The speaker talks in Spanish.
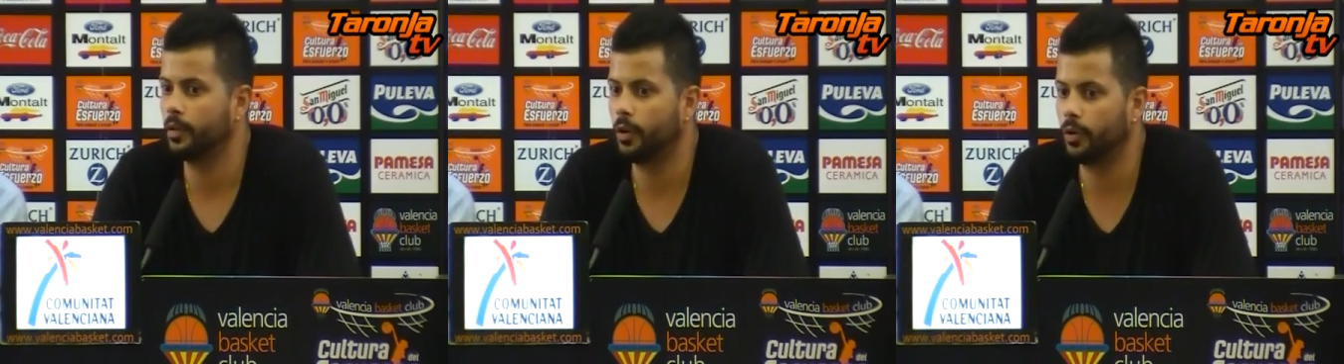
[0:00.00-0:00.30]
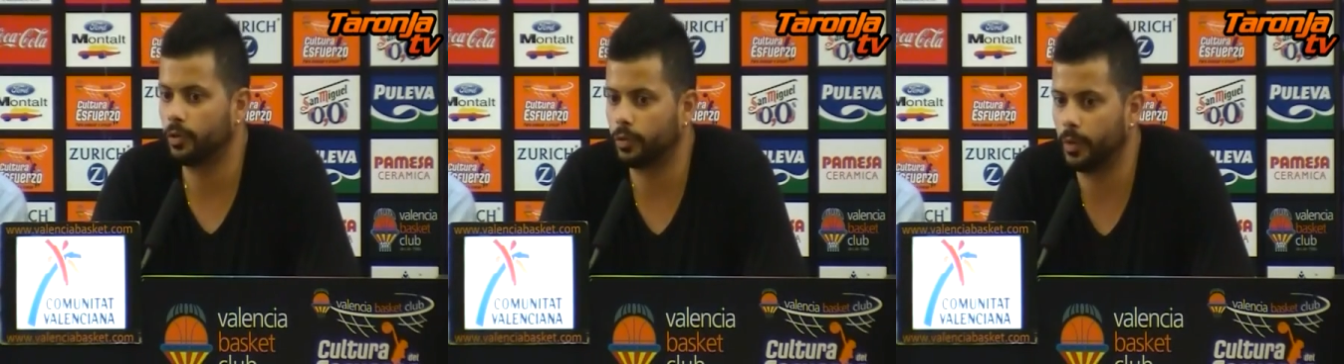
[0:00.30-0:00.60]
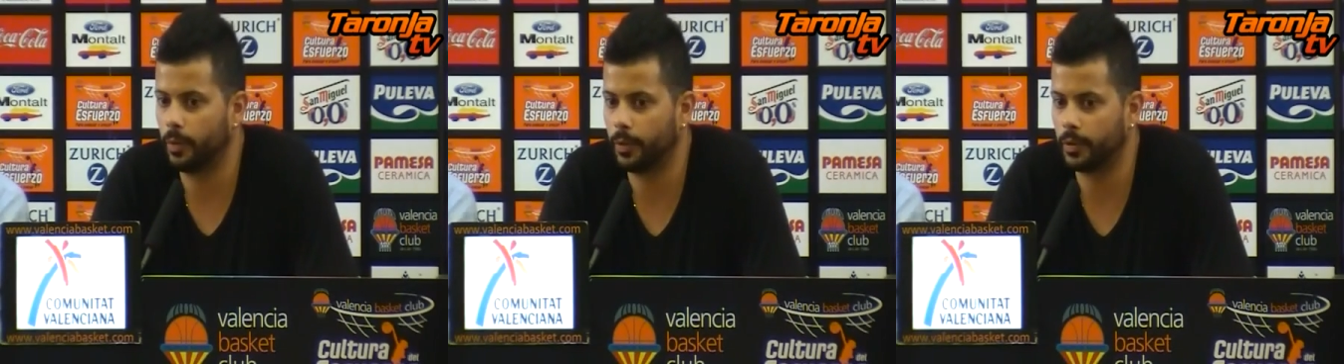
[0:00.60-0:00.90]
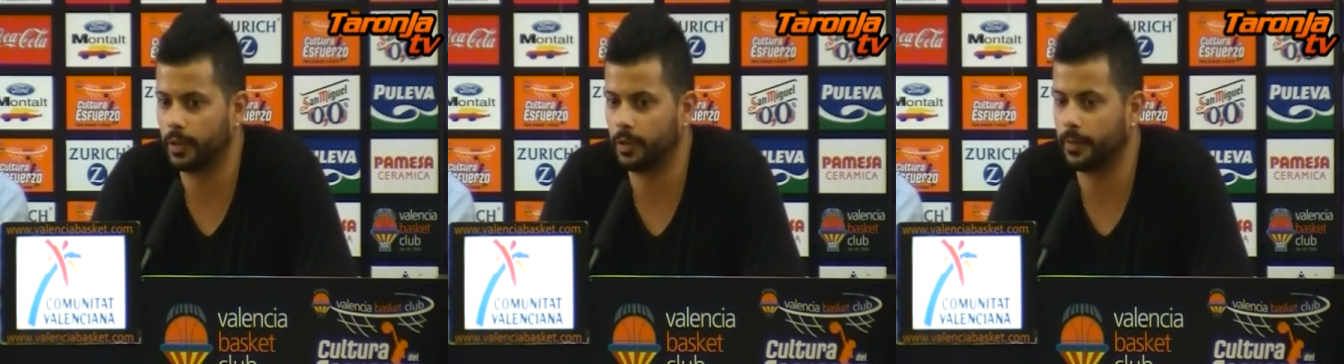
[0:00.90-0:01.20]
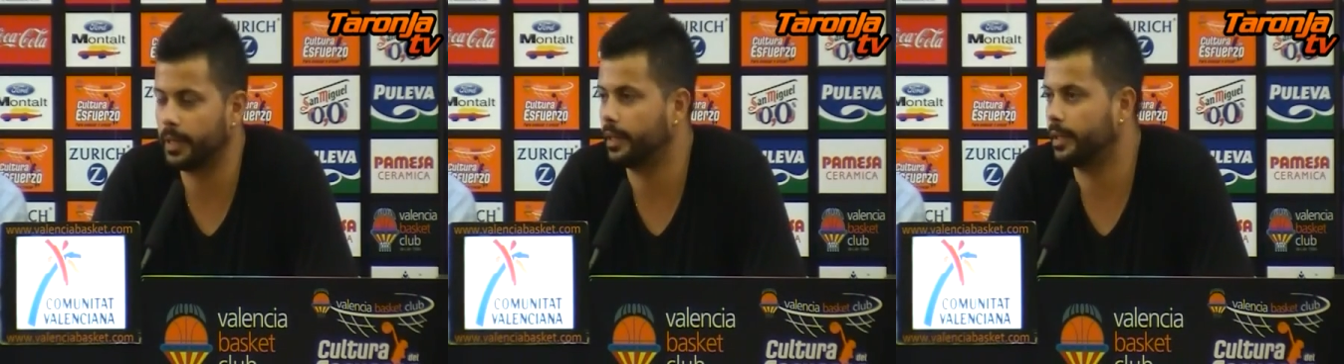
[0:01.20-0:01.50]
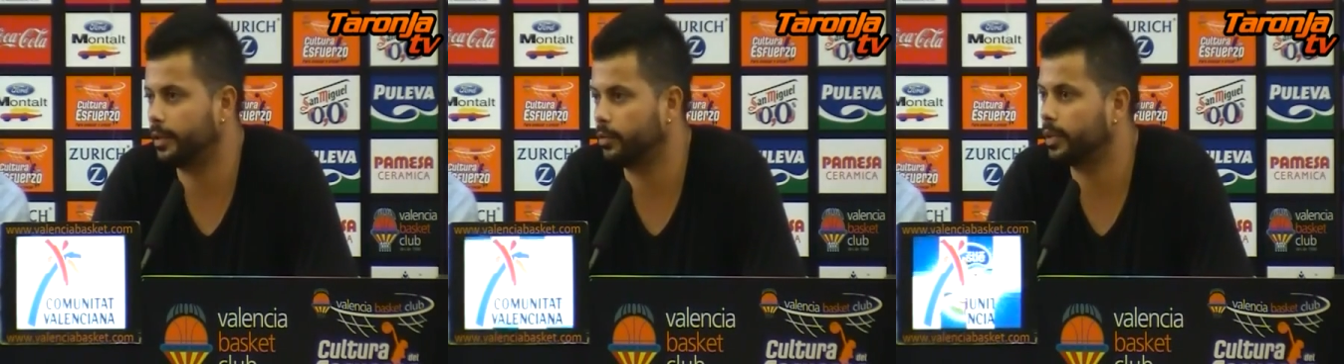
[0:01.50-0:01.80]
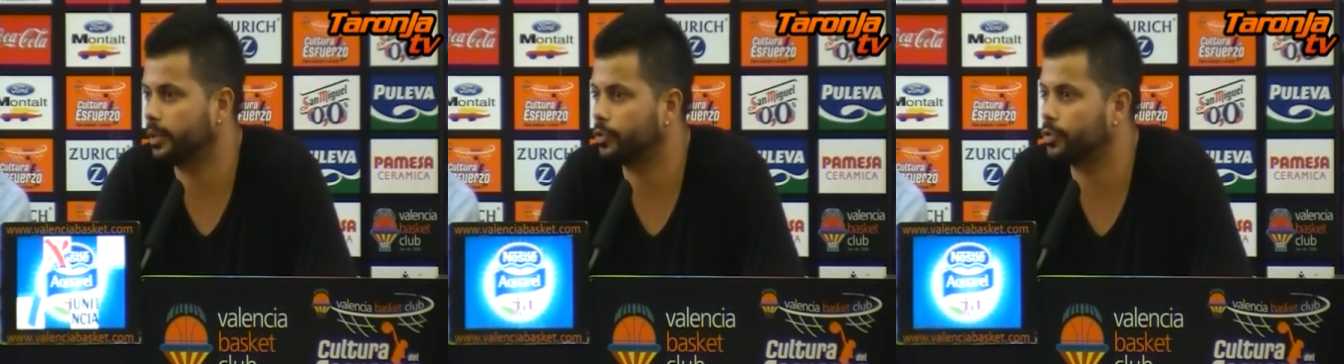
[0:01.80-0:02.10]
No, no tuve la oportunidad todavía de tener
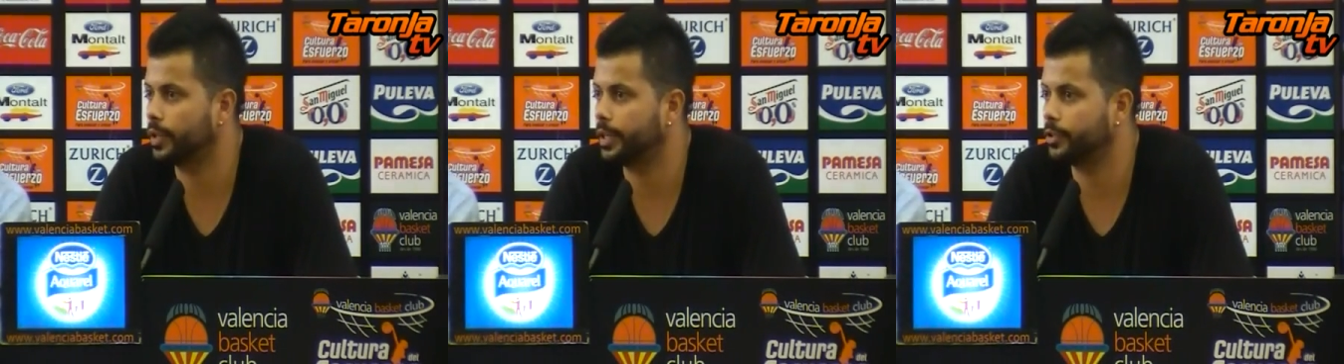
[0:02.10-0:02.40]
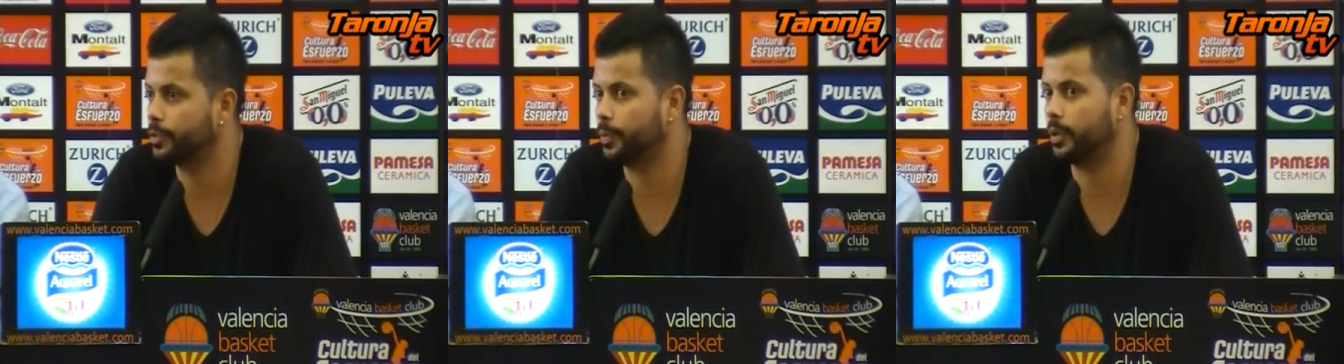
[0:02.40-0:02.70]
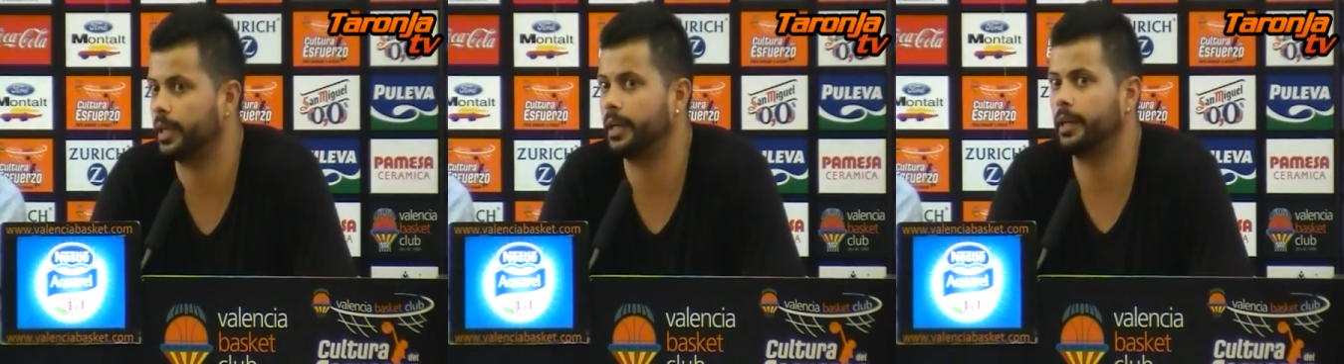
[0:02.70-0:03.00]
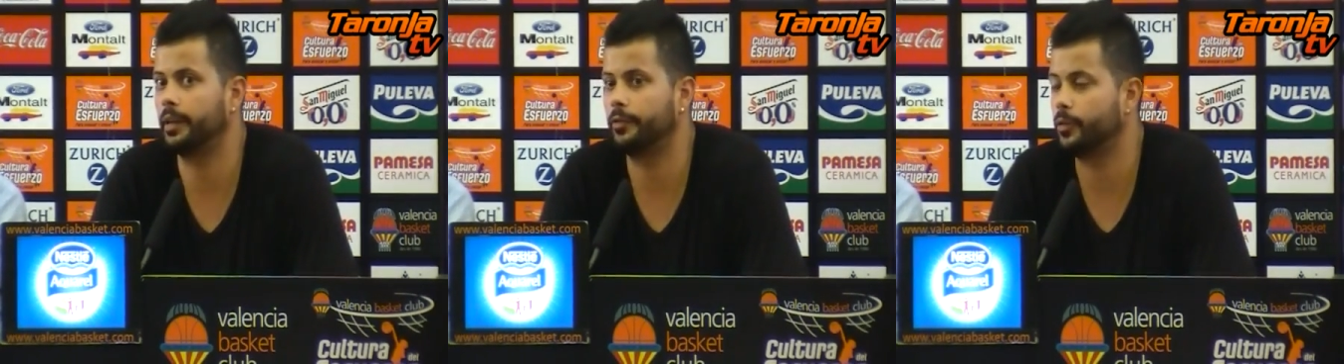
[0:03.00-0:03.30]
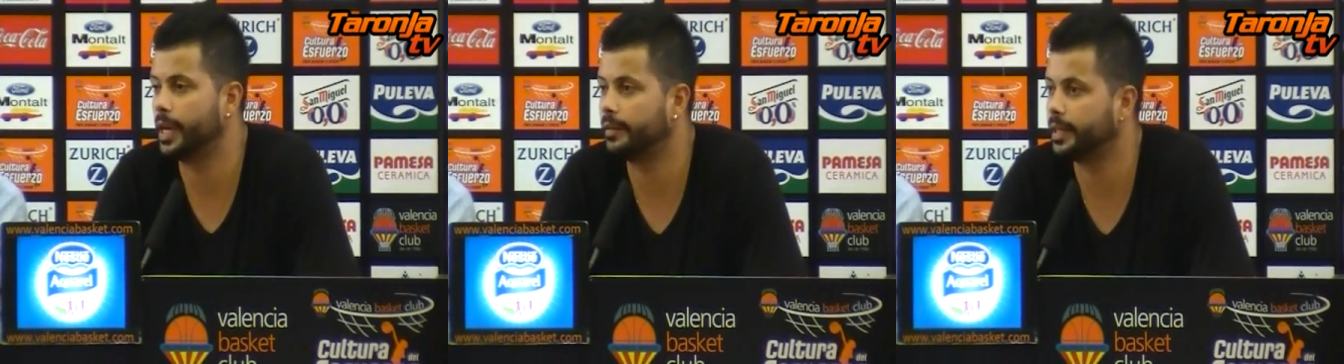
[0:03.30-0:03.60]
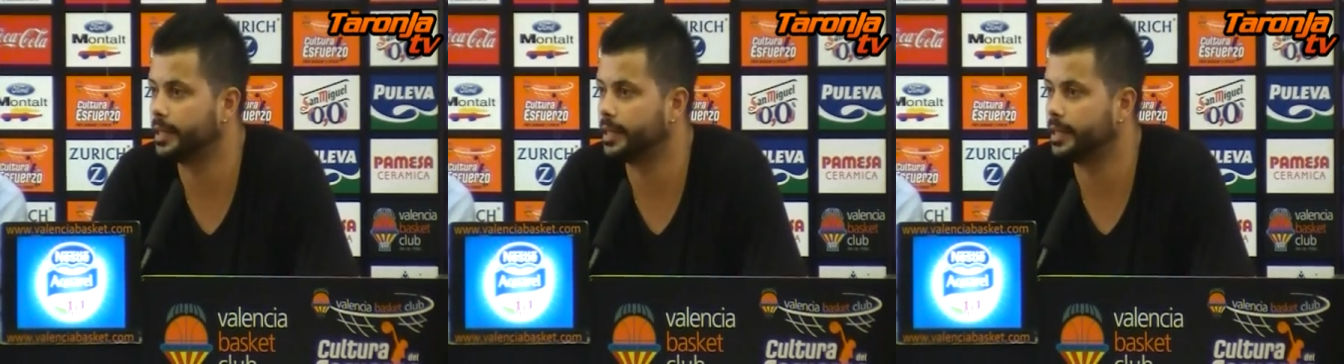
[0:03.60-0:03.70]
contactos con ellos porque fui